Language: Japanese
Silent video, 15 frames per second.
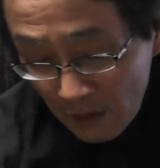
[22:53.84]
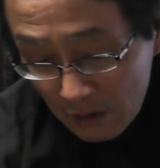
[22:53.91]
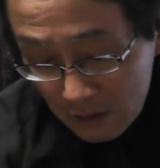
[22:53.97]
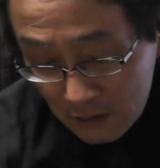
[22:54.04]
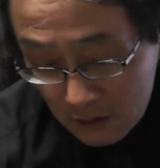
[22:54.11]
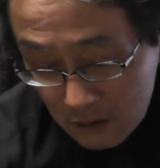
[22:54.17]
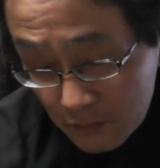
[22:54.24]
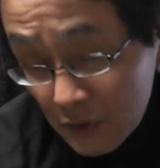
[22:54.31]

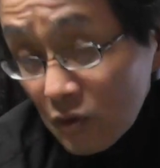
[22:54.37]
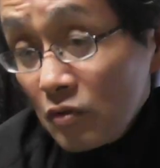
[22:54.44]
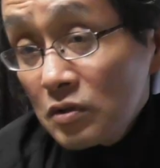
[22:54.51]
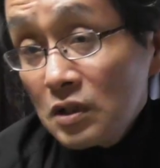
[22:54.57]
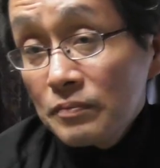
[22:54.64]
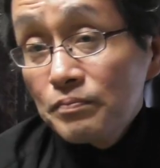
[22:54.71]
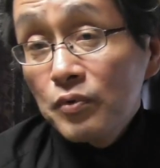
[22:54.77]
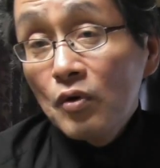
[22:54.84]
泉港
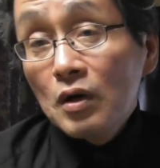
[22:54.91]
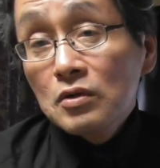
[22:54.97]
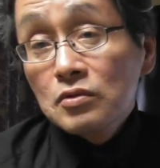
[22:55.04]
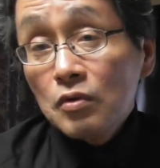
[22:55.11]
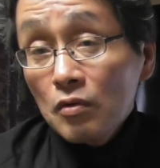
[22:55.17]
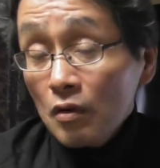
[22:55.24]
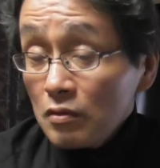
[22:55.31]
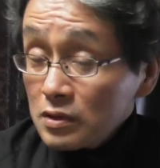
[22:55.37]
日本が
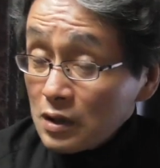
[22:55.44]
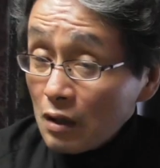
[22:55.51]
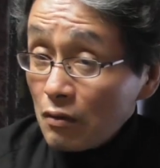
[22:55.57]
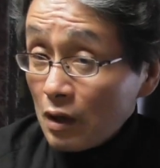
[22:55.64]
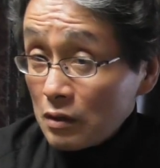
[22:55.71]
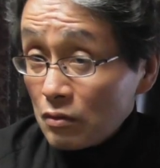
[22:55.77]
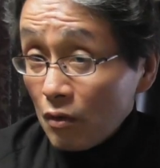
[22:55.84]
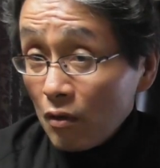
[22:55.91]
彫刻したの
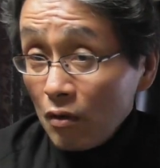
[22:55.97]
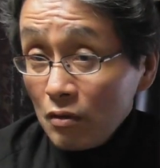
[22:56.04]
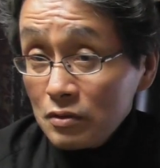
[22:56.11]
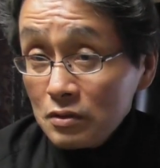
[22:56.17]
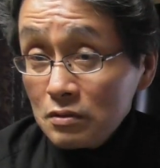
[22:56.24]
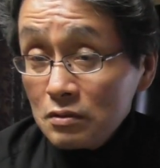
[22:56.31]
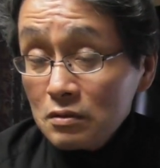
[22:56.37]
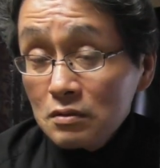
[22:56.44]
かと
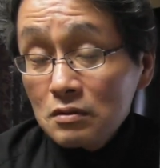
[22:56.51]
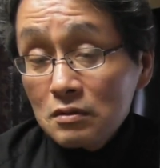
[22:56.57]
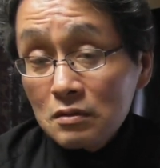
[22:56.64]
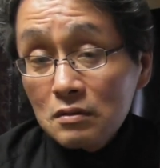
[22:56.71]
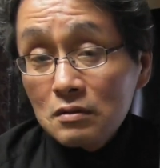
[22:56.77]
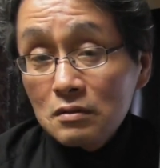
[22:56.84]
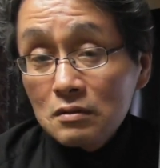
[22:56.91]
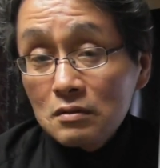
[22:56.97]
い
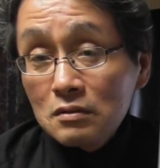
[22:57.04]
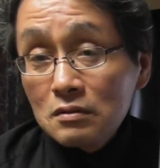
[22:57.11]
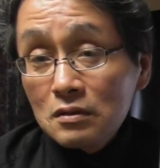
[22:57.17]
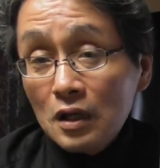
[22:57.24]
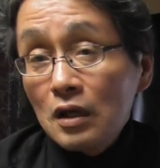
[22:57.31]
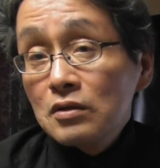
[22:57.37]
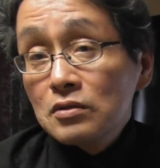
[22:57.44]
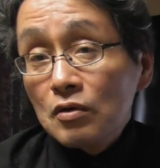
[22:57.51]
う
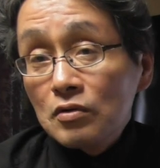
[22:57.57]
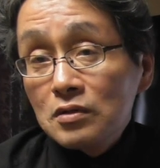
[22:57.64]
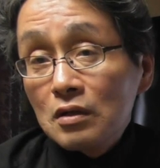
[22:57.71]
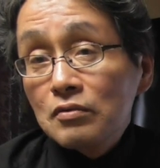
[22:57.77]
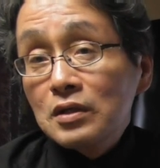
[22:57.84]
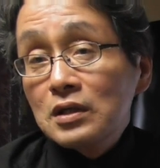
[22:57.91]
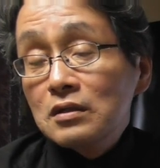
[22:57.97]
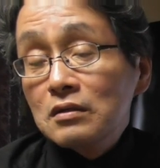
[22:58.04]
検証した
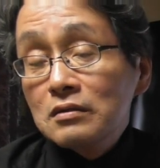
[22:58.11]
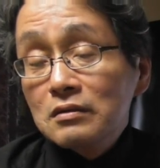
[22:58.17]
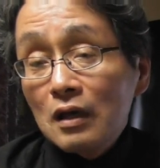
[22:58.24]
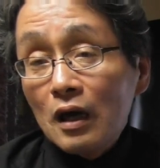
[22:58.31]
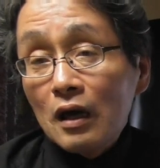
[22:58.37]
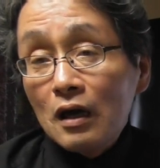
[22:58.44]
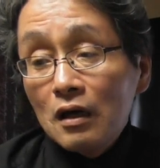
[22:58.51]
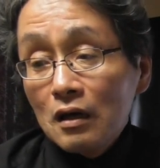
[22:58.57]
ときにです
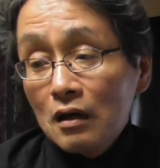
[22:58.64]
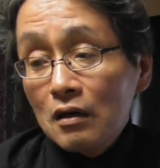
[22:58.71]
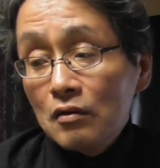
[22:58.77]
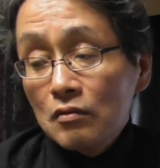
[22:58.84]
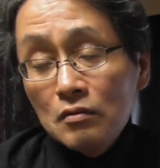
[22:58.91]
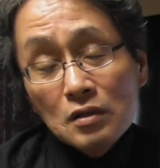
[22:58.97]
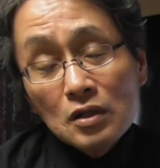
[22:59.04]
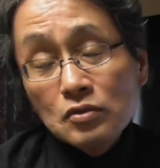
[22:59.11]
ね、えー、
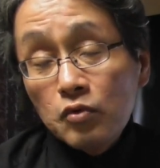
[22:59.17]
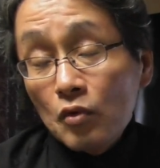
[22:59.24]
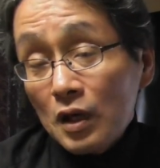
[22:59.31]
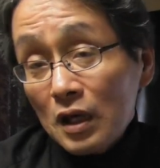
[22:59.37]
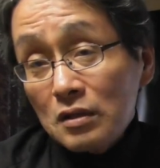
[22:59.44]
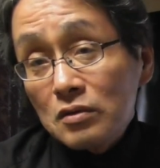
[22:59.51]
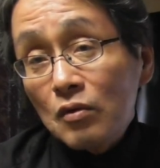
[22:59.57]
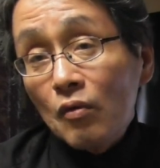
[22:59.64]
ほんで処
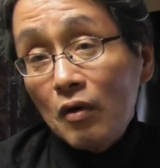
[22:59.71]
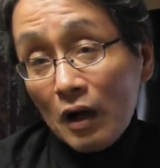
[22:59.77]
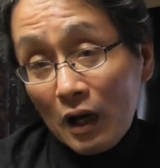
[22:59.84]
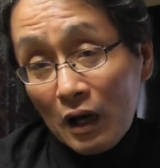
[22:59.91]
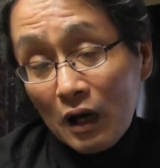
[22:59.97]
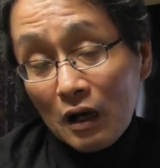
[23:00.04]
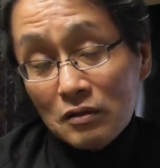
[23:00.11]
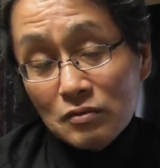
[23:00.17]
刑層
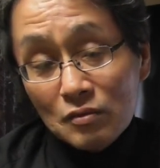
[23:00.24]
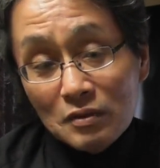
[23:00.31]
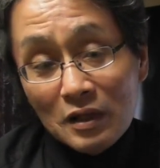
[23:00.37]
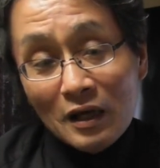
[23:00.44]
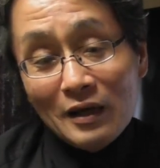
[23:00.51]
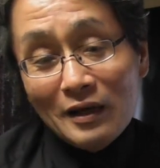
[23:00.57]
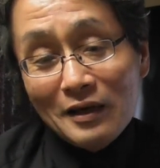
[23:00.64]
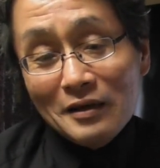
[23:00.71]
が、そん
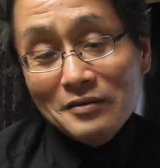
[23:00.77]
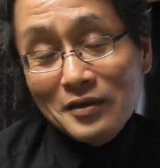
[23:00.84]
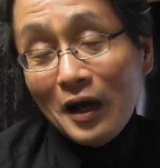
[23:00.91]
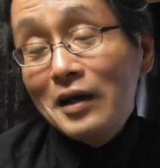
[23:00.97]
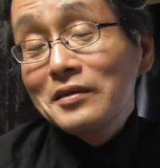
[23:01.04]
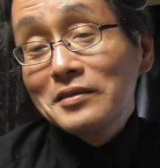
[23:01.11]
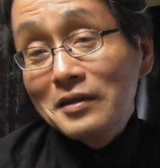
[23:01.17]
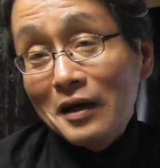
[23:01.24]
な
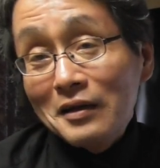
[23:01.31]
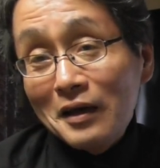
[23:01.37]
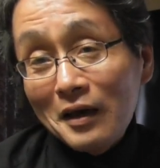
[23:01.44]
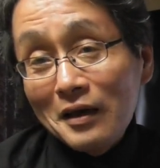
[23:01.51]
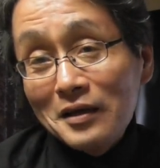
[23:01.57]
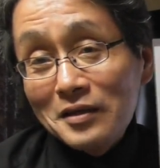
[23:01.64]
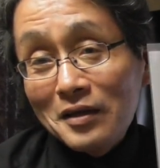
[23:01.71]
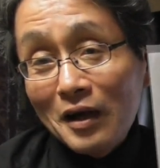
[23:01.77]
大事な
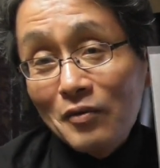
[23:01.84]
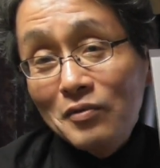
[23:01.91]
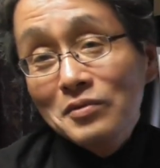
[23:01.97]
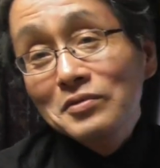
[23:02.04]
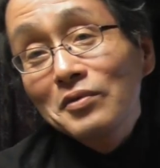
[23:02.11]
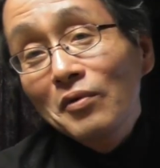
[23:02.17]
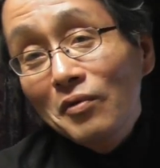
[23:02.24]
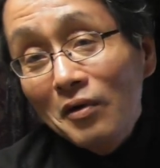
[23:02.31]
ね、板
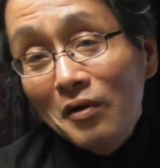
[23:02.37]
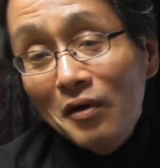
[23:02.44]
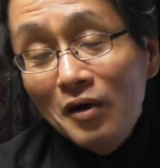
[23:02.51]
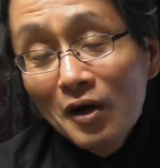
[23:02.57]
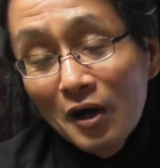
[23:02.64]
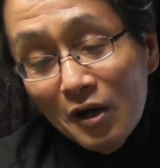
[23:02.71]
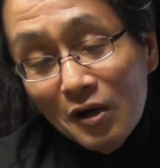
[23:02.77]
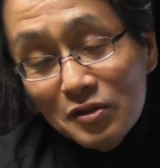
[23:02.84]
本尊を
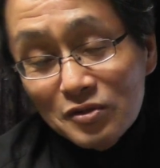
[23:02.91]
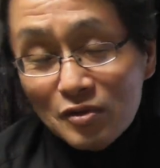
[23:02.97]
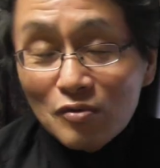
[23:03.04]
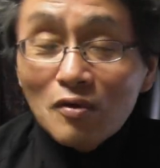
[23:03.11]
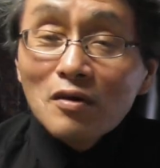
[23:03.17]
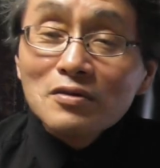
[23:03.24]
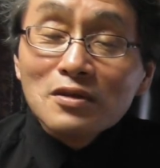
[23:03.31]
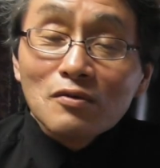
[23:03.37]
彫
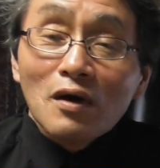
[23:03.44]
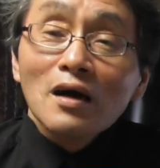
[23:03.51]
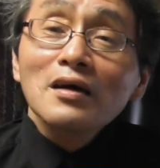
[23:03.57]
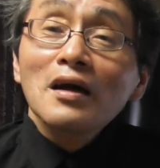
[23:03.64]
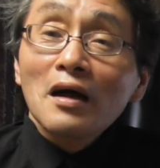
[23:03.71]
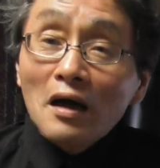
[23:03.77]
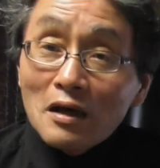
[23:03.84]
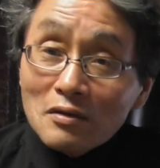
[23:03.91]
刻するわけ
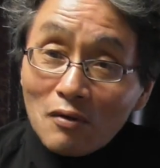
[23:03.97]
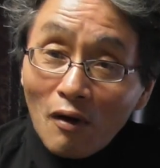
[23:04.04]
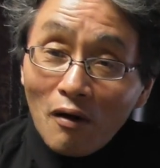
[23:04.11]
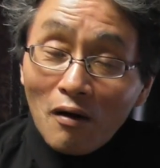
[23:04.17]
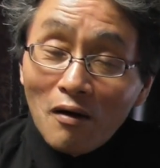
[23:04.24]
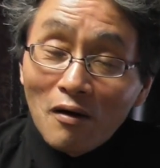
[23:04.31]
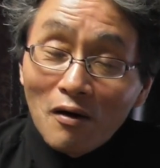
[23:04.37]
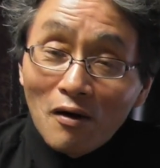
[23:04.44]
ではないと
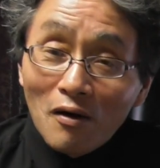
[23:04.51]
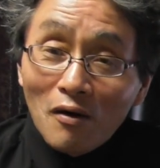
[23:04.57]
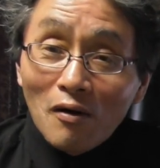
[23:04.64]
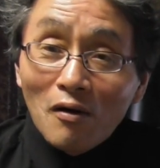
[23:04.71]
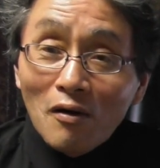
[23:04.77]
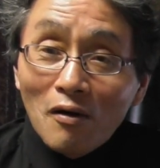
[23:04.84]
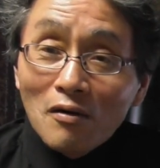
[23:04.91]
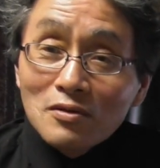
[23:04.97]

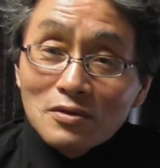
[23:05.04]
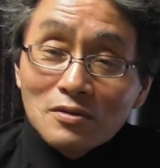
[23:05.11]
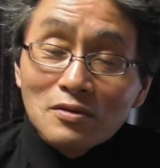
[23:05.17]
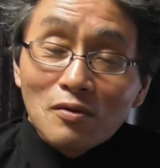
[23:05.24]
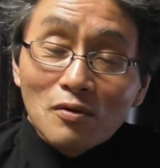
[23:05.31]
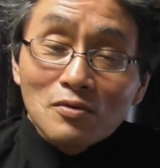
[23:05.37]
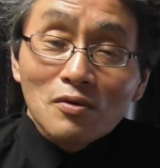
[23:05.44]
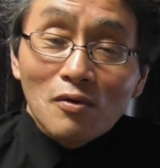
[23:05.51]
い
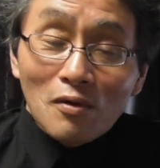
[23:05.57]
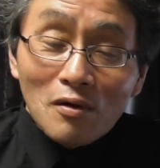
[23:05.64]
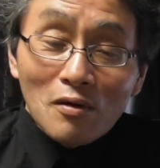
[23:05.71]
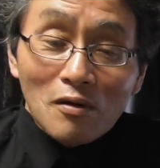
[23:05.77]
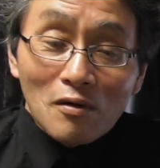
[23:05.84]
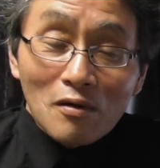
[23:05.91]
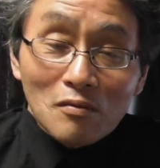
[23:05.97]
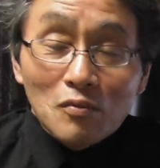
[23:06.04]
うこと
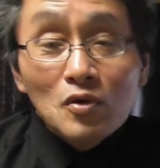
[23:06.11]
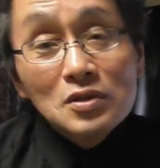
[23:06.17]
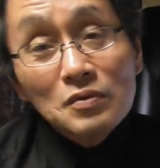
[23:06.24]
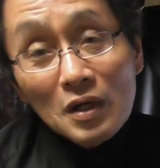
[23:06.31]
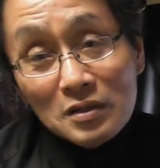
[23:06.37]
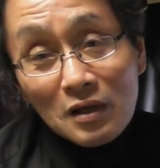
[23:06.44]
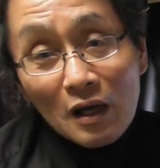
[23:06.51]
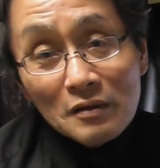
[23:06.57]
を申し
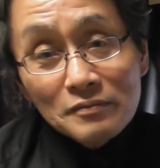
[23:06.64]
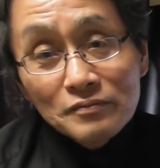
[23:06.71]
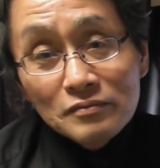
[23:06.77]
ました。